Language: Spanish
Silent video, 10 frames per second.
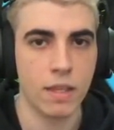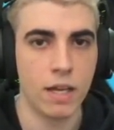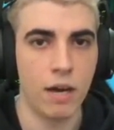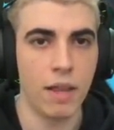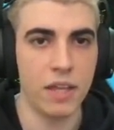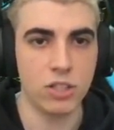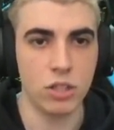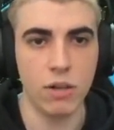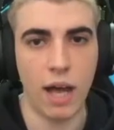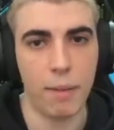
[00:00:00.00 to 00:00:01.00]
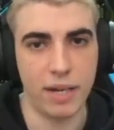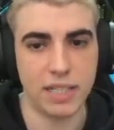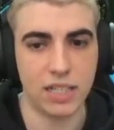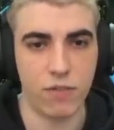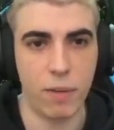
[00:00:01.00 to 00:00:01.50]
Ahora, de hecho... A ver,
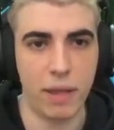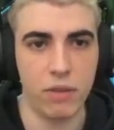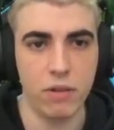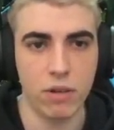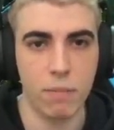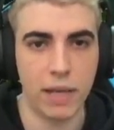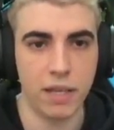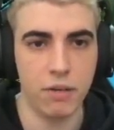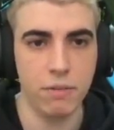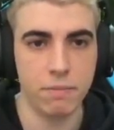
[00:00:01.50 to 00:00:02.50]
estás flipando, compañero.